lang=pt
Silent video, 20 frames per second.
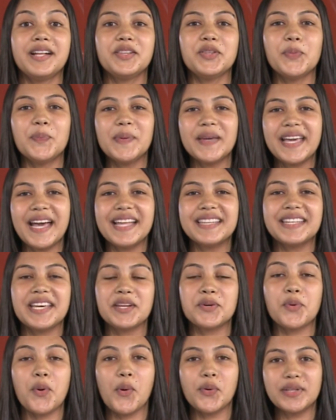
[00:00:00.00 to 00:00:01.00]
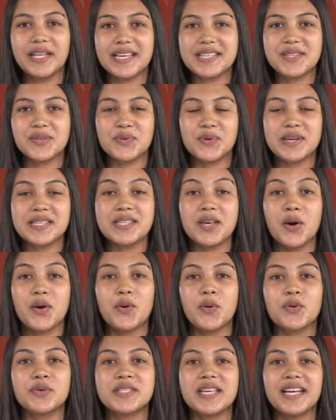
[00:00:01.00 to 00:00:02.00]
No picadeiro ou nas ruas,
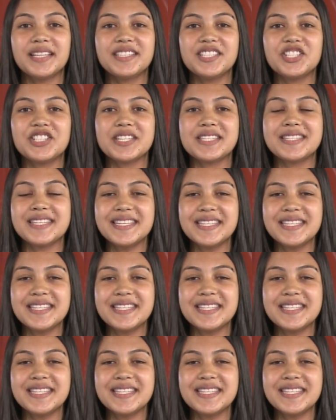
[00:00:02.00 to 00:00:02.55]
os artistas